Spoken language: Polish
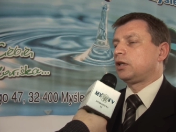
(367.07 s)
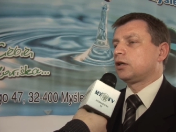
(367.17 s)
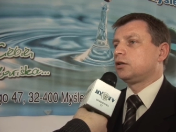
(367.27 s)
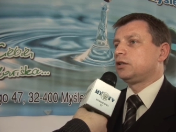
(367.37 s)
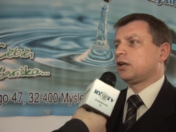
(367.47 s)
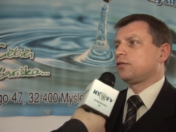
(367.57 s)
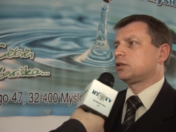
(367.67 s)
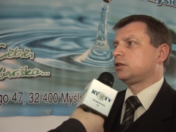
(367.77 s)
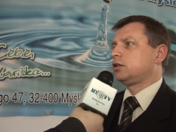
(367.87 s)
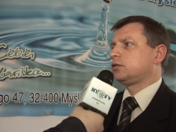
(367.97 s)
tego, jak
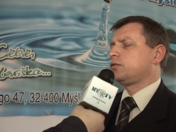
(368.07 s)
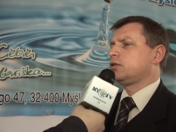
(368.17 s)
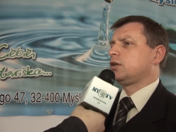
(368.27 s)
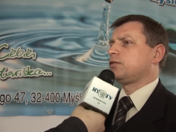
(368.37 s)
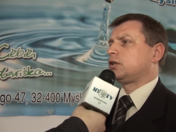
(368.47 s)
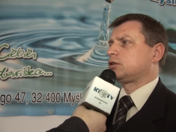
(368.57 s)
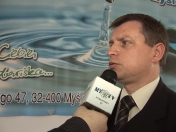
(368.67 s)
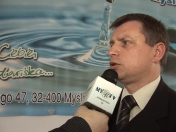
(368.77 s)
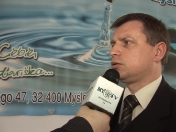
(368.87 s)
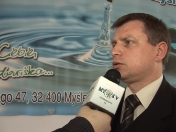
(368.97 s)
ważna jest woda w
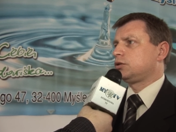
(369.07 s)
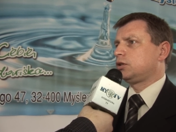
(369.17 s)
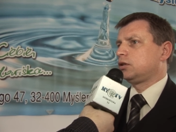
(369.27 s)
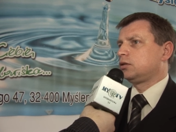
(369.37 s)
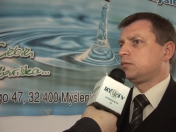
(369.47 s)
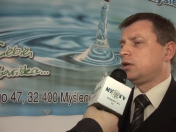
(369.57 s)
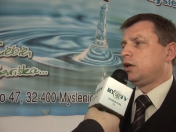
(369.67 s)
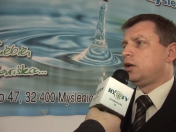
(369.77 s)
naszym życiu codziennym.